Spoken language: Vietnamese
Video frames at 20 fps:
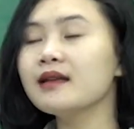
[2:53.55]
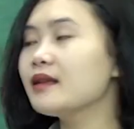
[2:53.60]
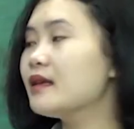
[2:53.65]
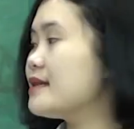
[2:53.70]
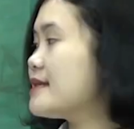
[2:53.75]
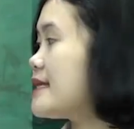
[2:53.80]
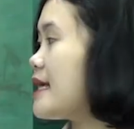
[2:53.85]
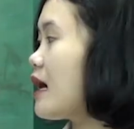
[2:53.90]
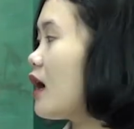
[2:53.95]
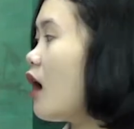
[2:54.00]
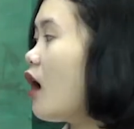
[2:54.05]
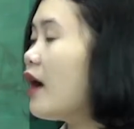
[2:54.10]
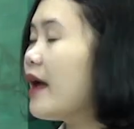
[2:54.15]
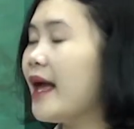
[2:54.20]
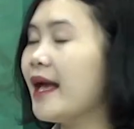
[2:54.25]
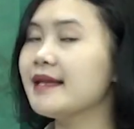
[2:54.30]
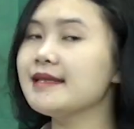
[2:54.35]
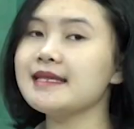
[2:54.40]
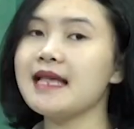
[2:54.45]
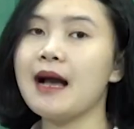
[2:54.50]
thì sẽ coi
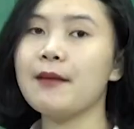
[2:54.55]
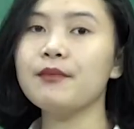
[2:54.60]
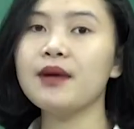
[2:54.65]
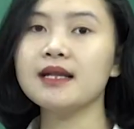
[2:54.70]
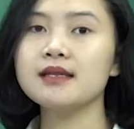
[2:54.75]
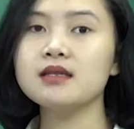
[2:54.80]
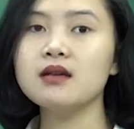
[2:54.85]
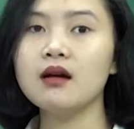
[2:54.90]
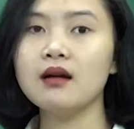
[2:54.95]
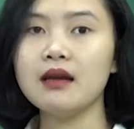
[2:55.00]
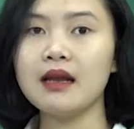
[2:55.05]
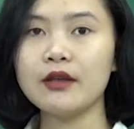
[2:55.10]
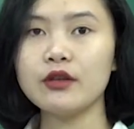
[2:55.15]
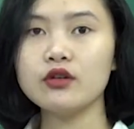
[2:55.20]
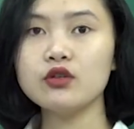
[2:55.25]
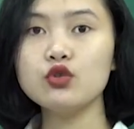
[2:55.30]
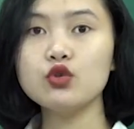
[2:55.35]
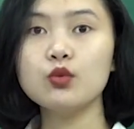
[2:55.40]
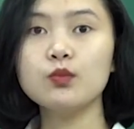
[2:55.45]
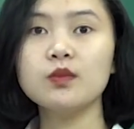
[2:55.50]
ánh sáng mặt trời là
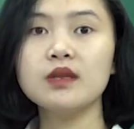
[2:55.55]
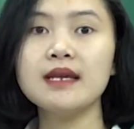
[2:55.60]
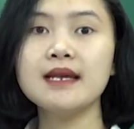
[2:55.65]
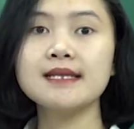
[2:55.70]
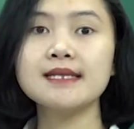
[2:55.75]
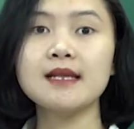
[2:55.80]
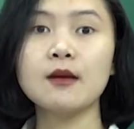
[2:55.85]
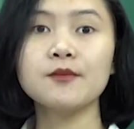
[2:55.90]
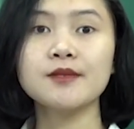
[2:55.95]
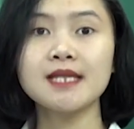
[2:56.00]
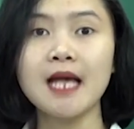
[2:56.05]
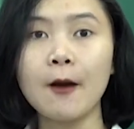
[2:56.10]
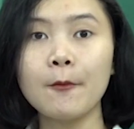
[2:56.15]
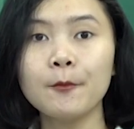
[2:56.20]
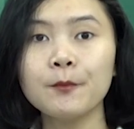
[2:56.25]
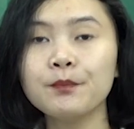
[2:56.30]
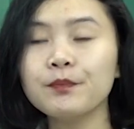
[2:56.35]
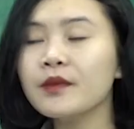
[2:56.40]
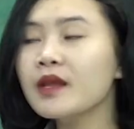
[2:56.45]
những chùm tia song song.